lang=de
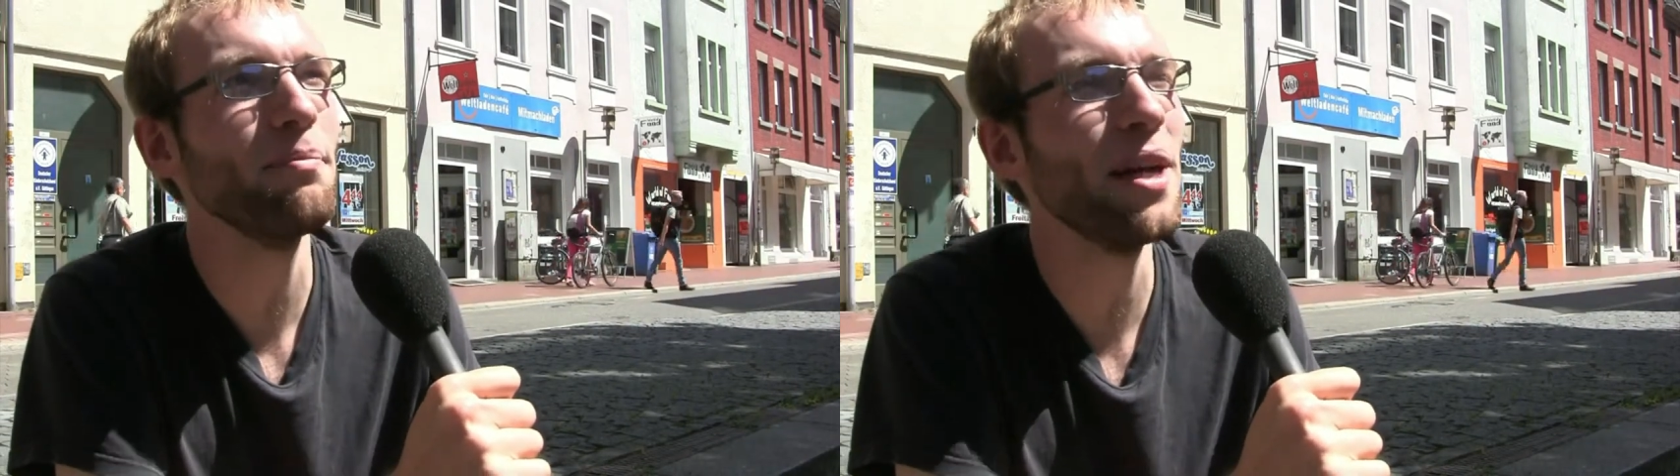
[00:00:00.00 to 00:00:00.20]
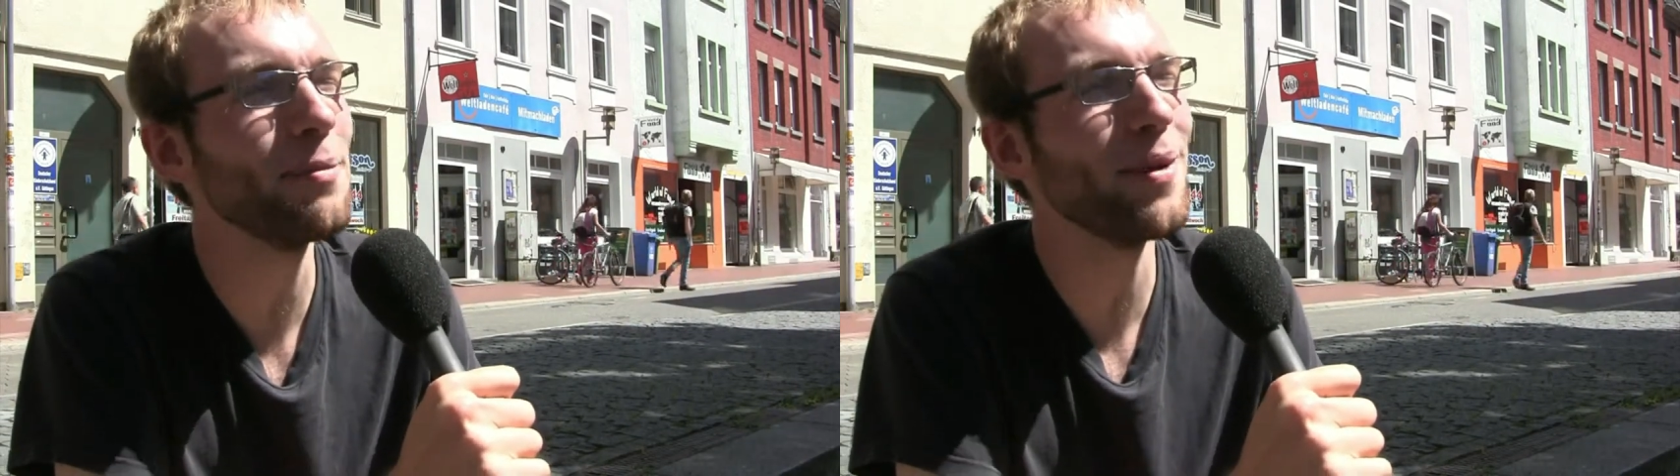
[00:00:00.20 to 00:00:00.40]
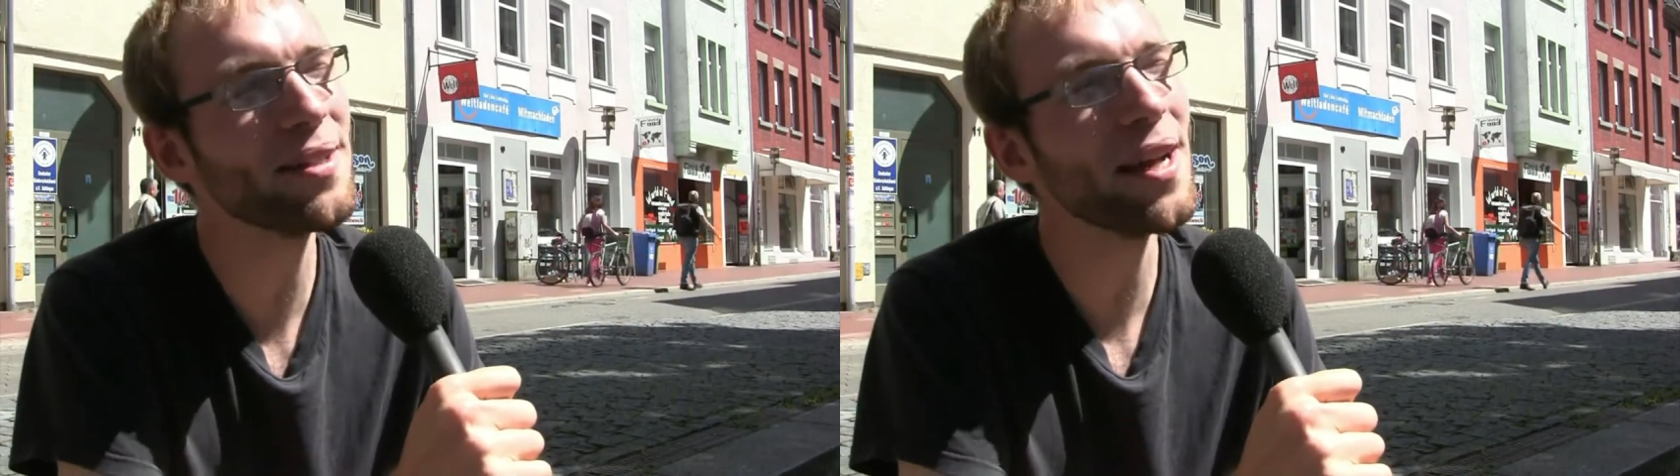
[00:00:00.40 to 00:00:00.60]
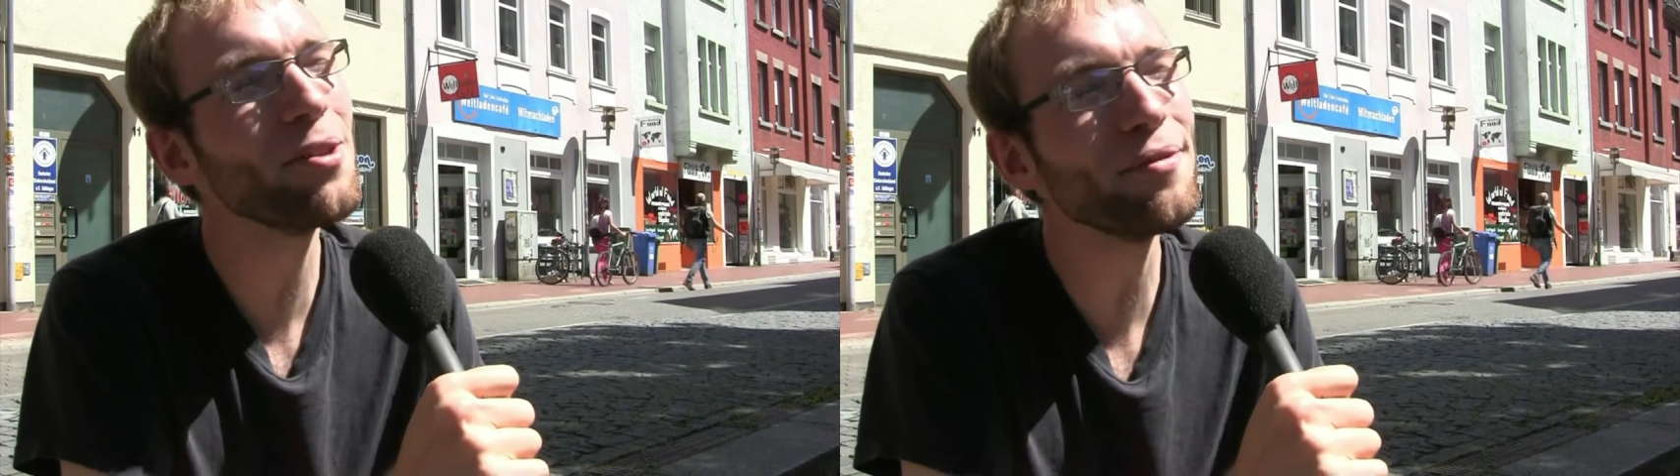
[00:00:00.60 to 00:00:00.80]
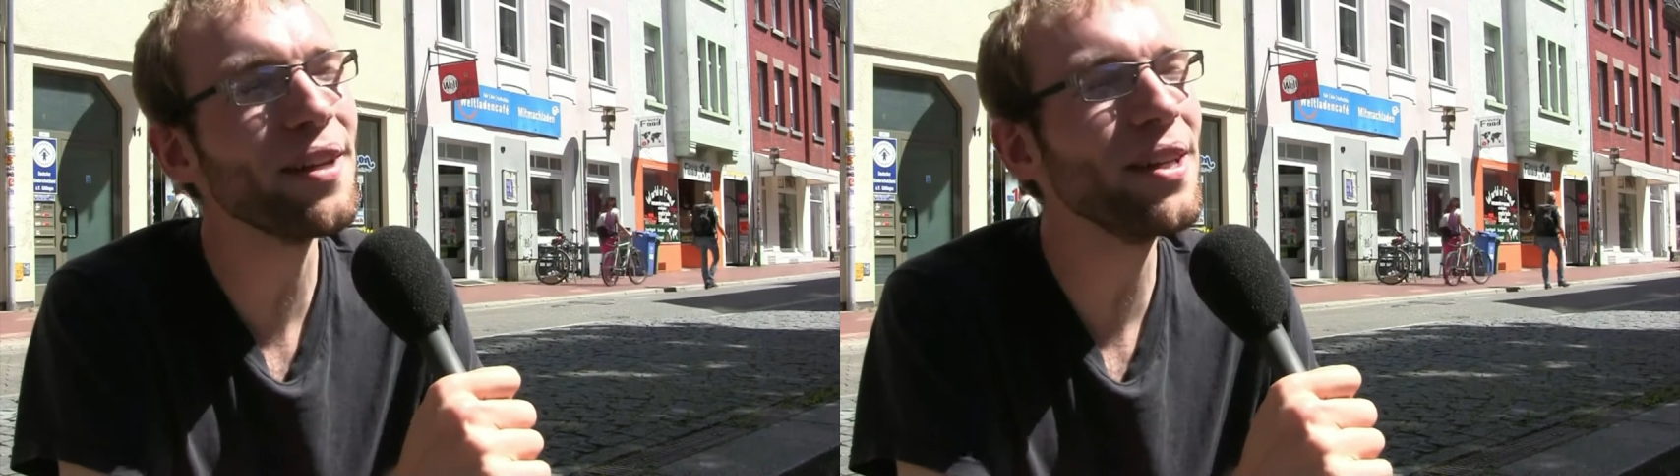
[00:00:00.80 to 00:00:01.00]
manchmal
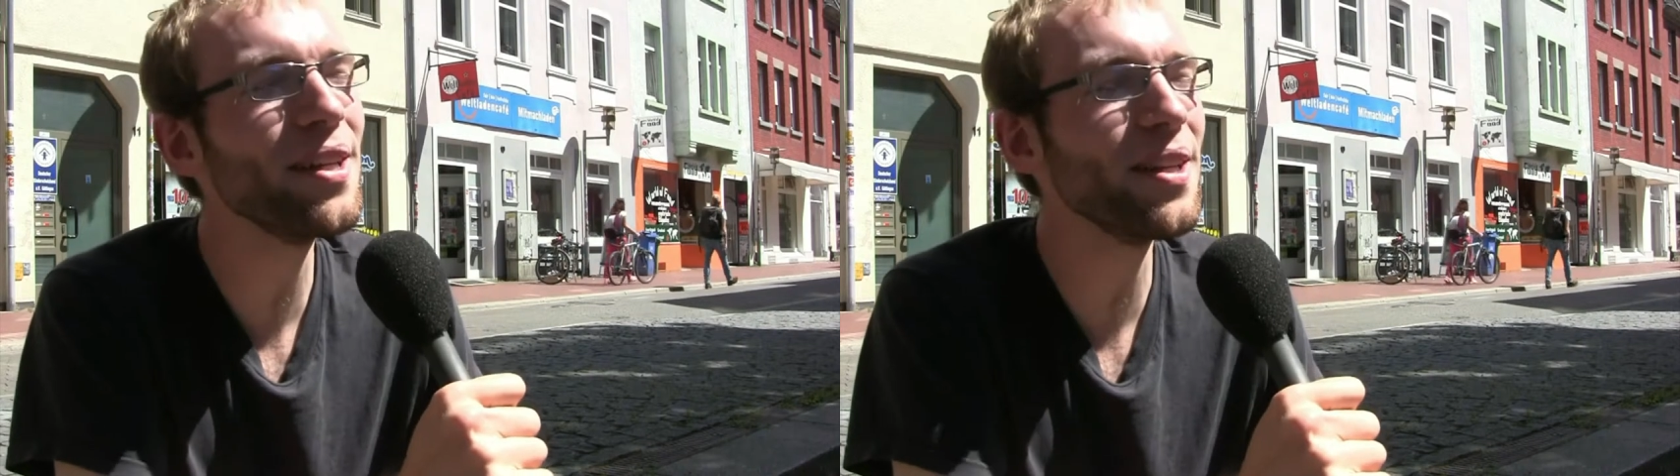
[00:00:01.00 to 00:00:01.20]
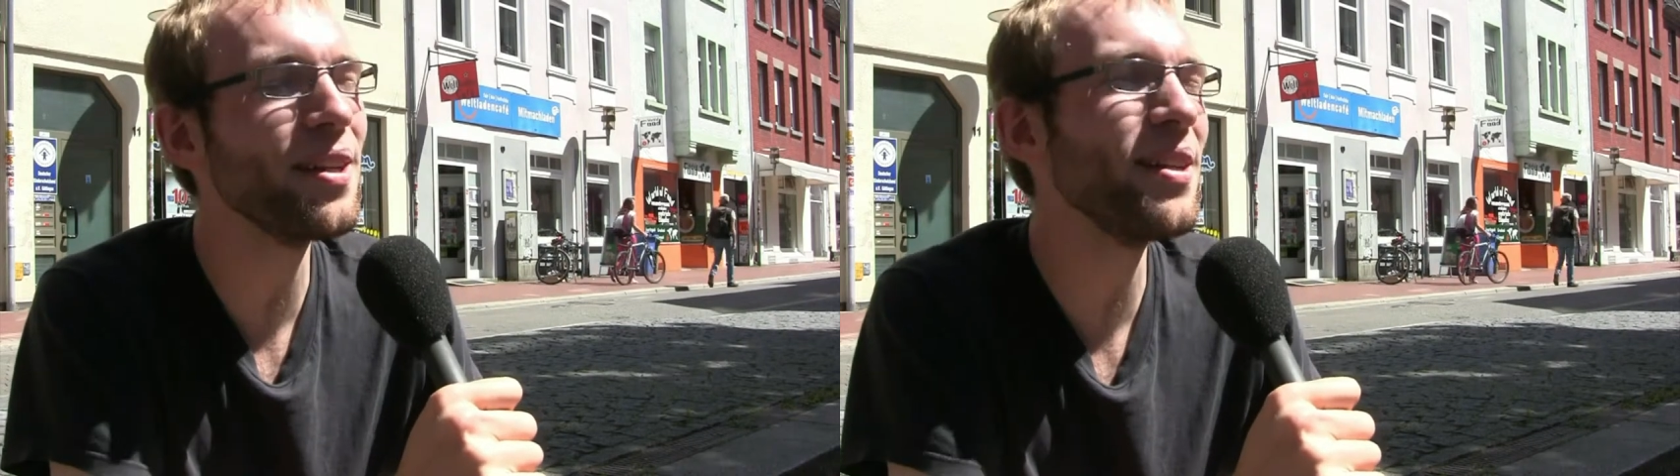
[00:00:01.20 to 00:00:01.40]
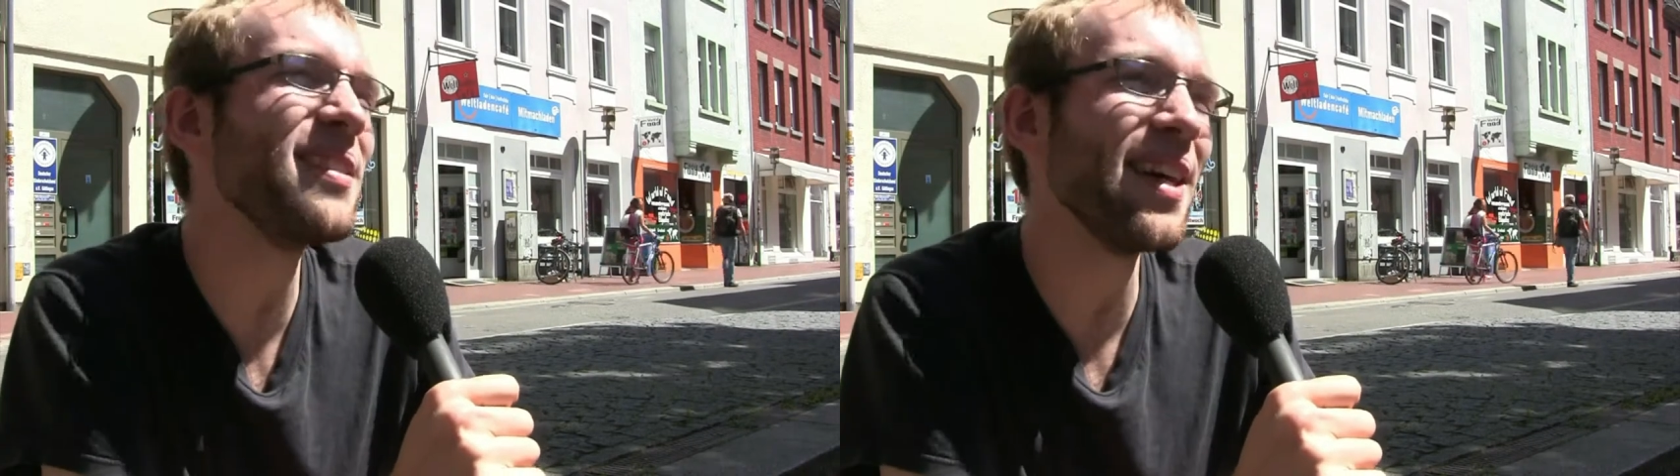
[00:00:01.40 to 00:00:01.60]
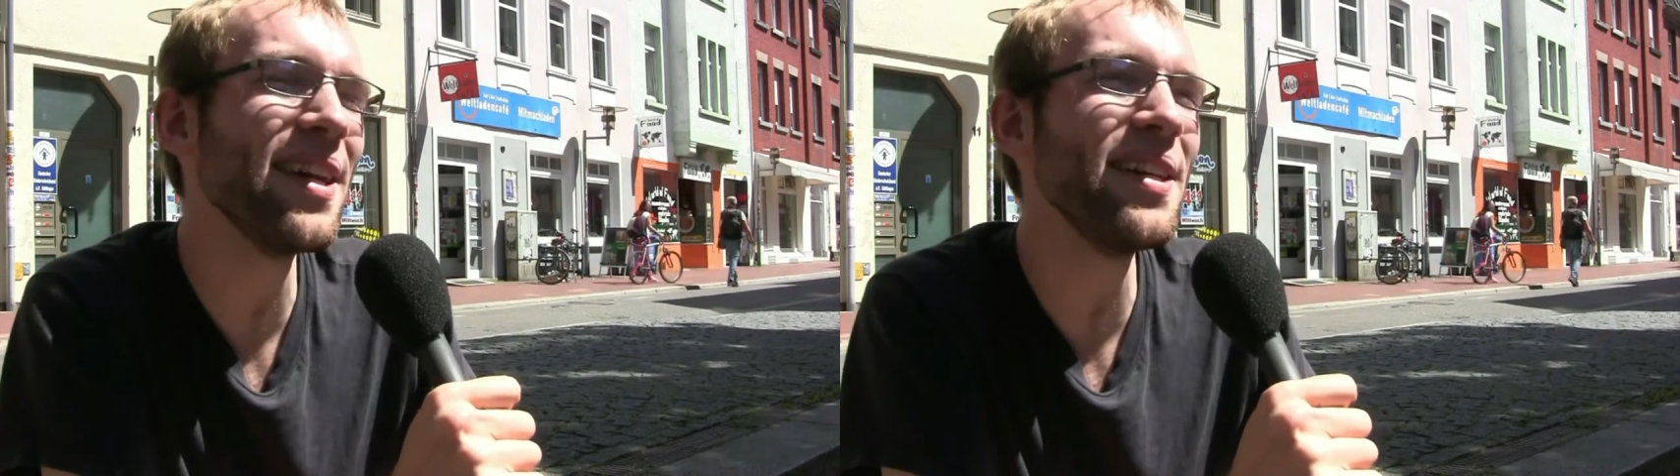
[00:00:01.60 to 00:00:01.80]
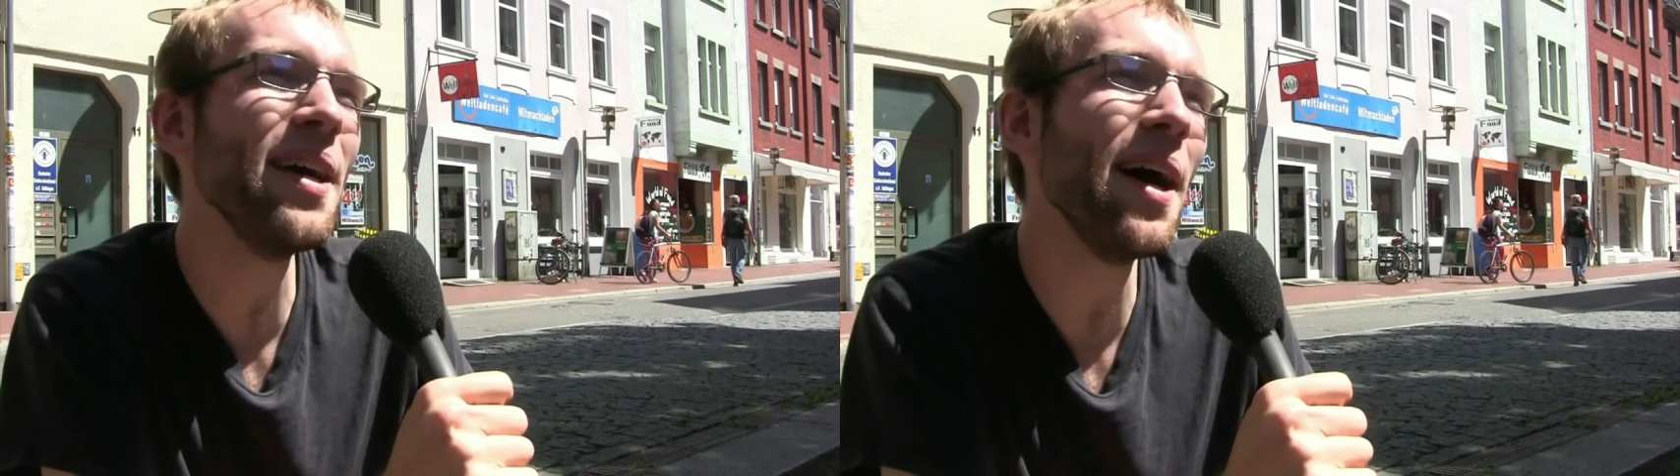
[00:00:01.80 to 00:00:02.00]
zeitaufwendig
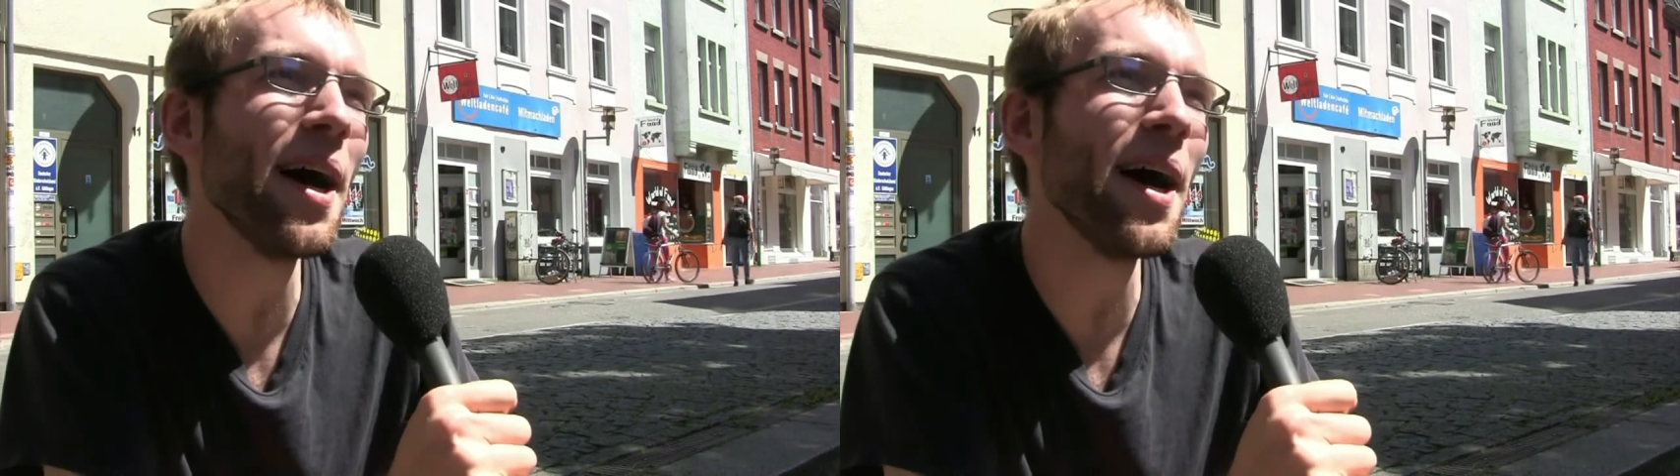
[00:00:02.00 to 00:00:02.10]
sein,